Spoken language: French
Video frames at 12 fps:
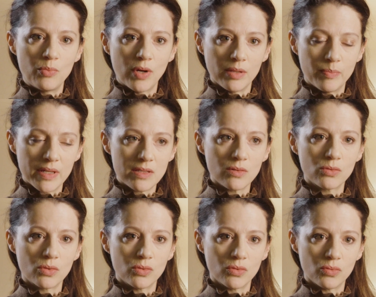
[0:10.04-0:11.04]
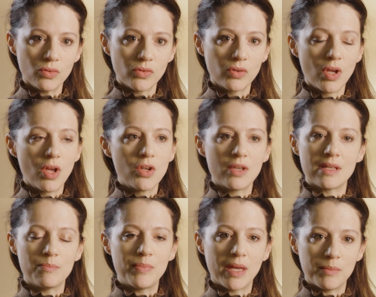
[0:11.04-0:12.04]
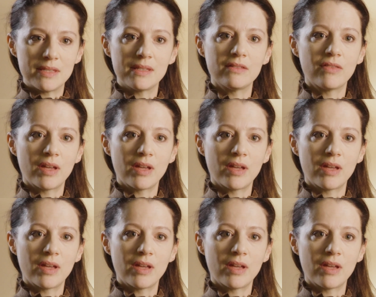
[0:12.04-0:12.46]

pour être patiente ressource. Ça me permettait